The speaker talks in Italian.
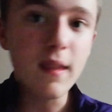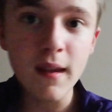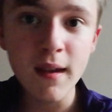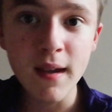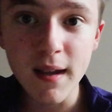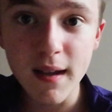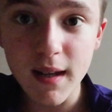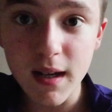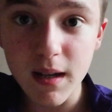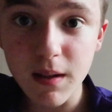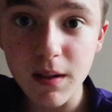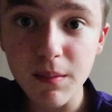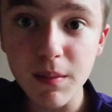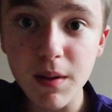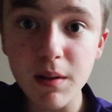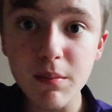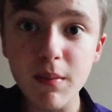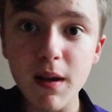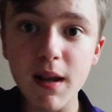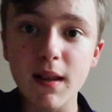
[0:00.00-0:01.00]

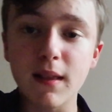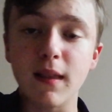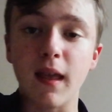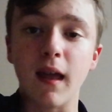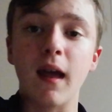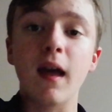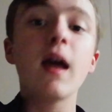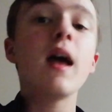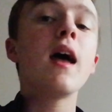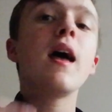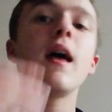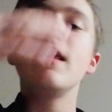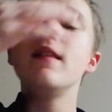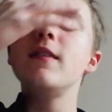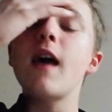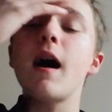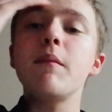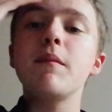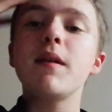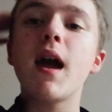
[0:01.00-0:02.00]
incredibilmente
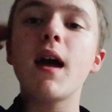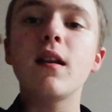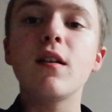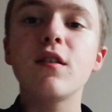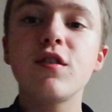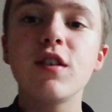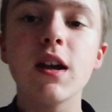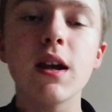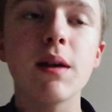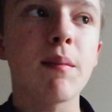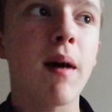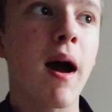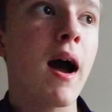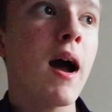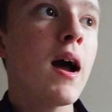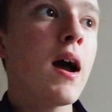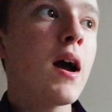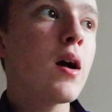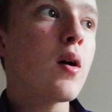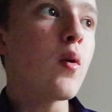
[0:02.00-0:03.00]
Damiano Cima
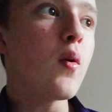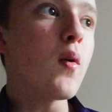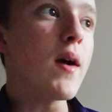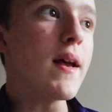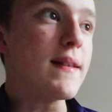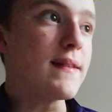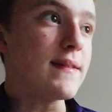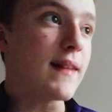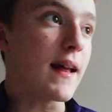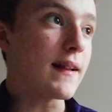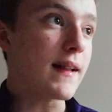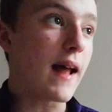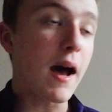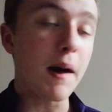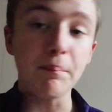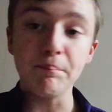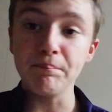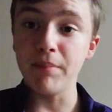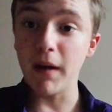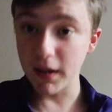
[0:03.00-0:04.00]
questa
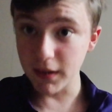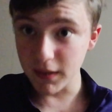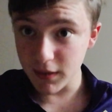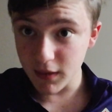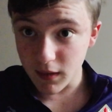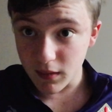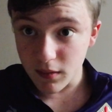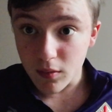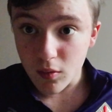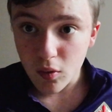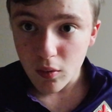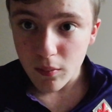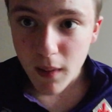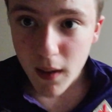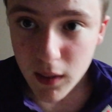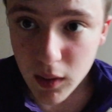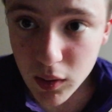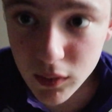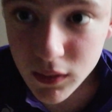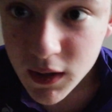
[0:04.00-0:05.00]
tappa
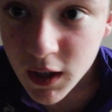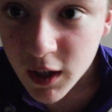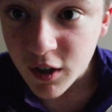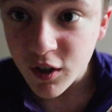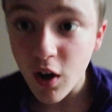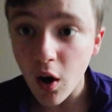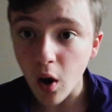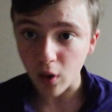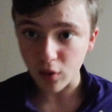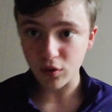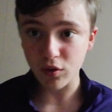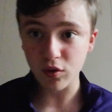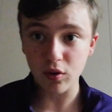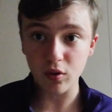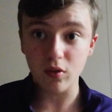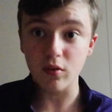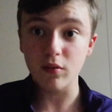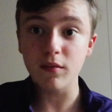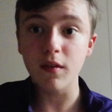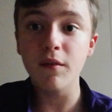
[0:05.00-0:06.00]
numero
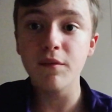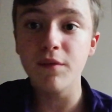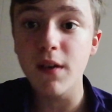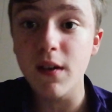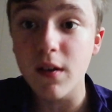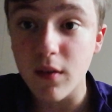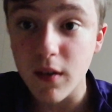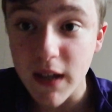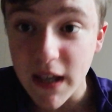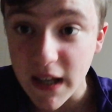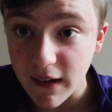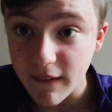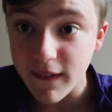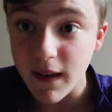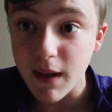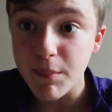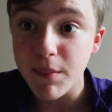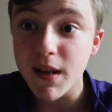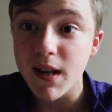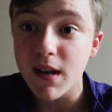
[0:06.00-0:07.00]
18 davvero
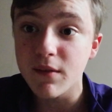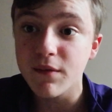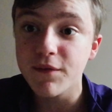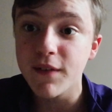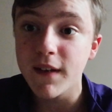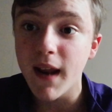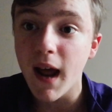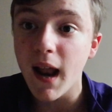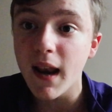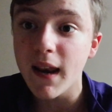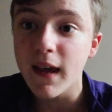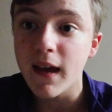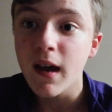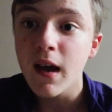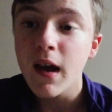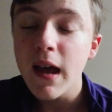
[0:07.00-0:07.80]
incredibile un finale